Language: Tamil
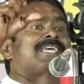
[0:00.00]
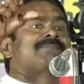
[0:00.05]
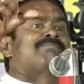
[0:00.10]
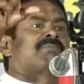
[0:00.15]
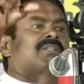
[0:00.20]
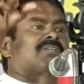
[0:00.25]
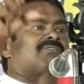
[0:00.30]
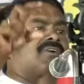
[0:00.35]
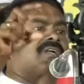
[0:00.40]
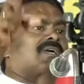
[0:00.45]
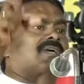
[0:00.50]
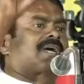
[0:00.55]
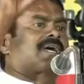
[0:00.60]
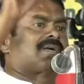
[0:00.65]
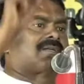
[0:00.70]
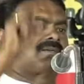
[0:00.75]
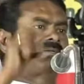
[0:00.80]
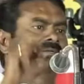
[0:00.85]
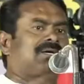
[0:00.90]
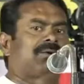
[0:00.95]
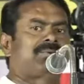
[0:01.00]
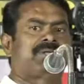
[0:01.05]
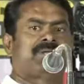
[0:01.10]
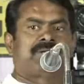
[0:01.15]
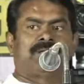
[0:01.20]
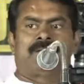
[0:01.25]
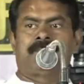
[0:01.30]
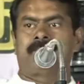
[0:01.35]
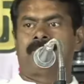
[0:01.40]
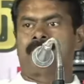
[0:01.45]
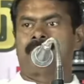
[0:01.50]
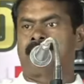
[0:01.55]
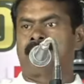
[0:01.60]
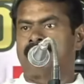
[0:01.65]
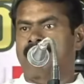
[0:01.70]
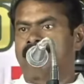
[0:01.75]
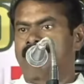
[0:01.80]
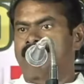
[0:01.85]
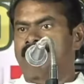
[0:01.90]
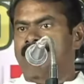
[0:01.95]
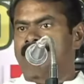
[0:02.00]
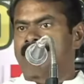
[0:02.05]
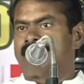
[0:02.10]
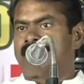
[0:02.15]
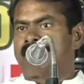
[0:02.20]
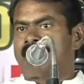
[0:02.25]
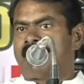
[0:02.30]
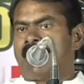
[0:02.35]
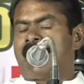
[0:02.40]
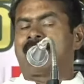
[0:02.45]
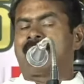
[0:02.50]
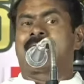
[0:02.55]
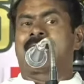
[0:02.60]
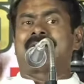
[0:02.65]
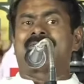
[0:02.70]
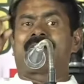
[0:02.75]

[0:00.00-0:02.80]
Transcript: ஐம்பது விழுக்காடு அப்படின்னு ஆனால்